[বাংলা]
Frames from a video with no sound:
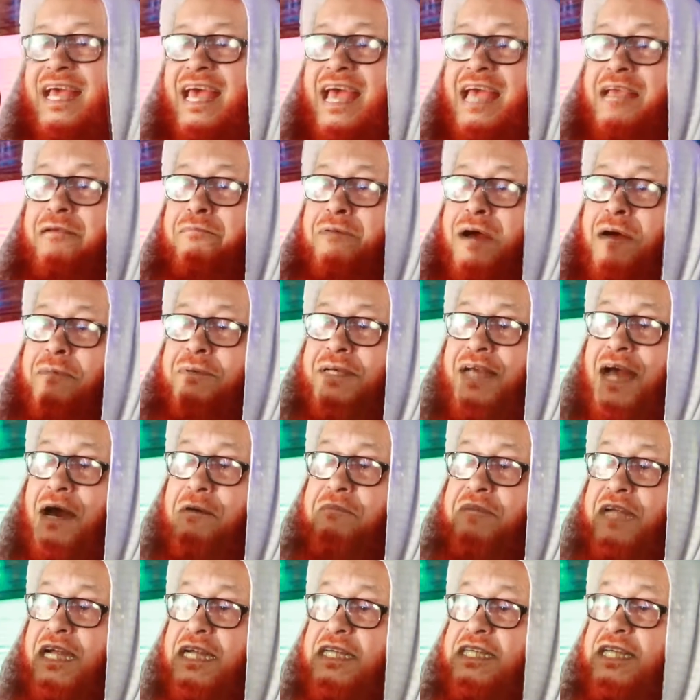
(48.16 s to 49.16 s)
এইভাবে
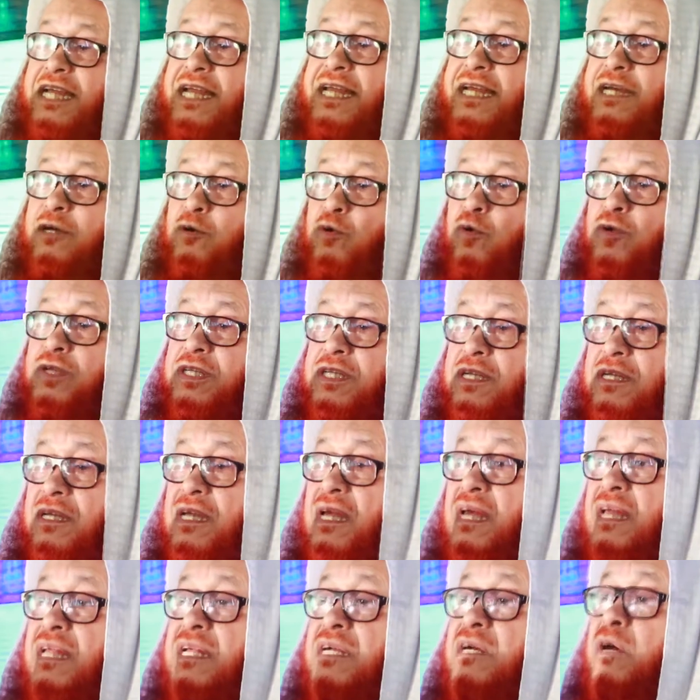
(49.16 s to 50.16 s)
আমরা শেরিক করছি
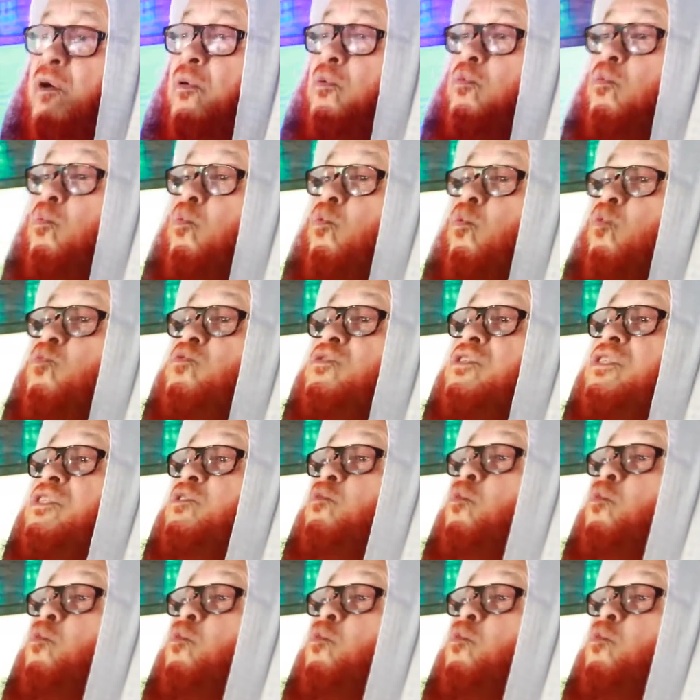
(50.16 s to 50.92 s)
কোন